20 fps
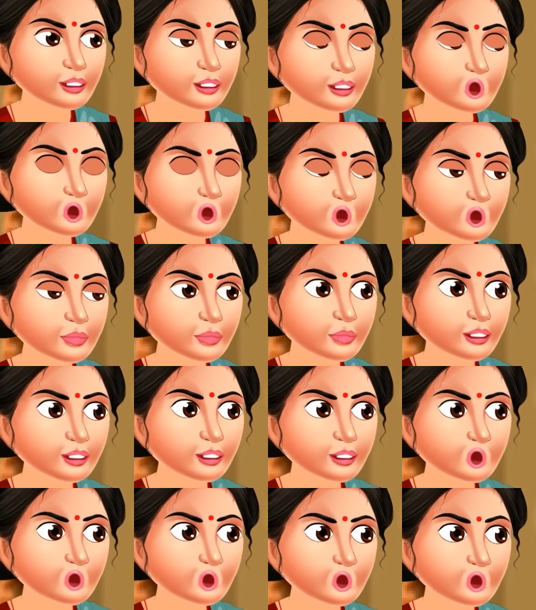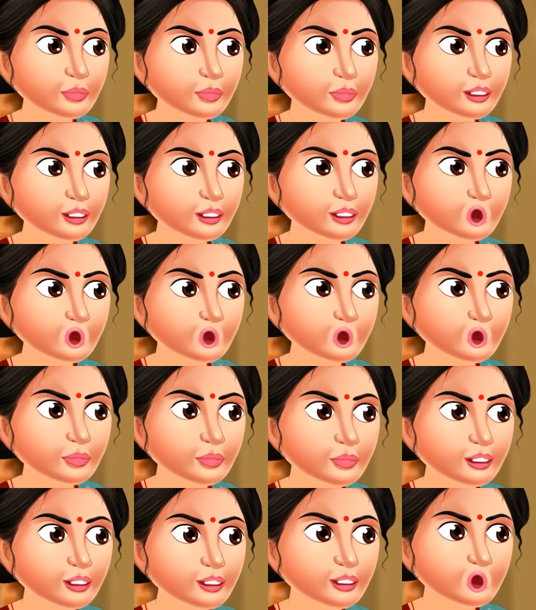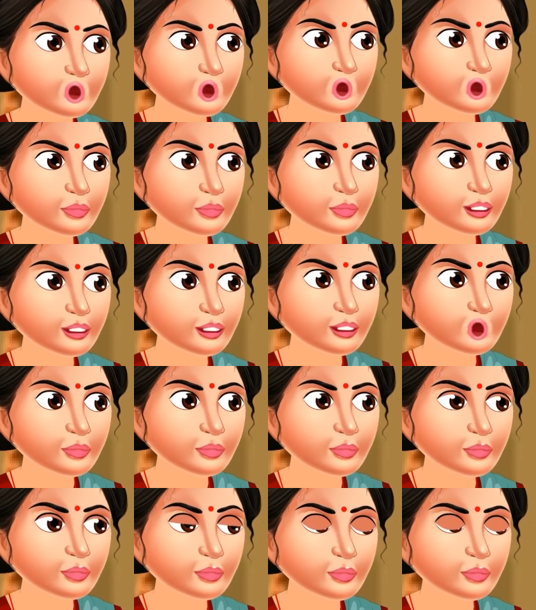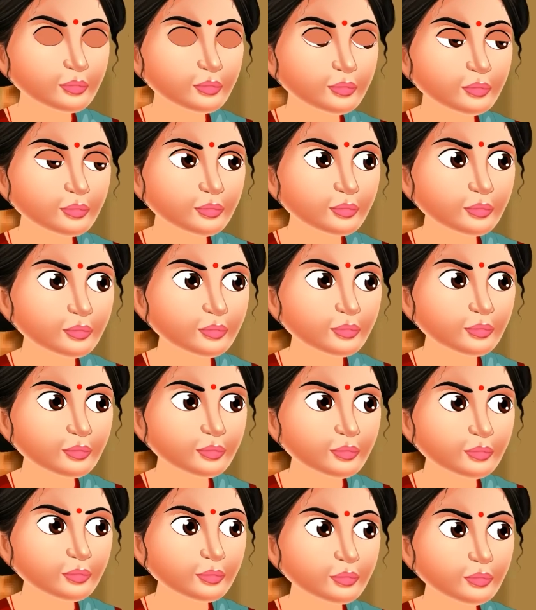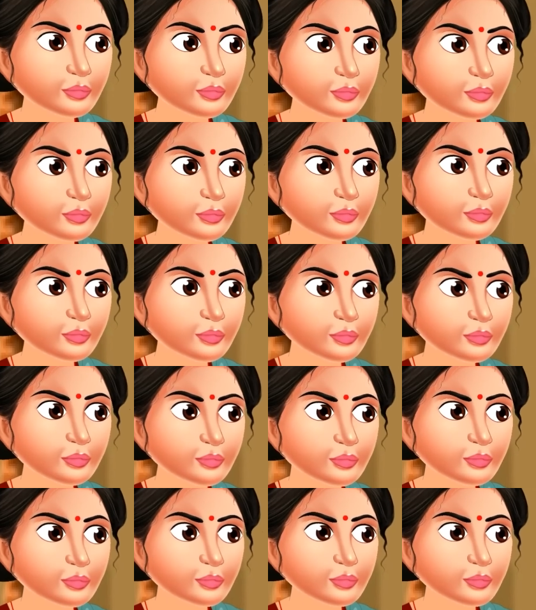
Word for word: डिब्बों में लगा सकते हैं और सब्जी पालन कर सकते हैं अब तो सावित्री और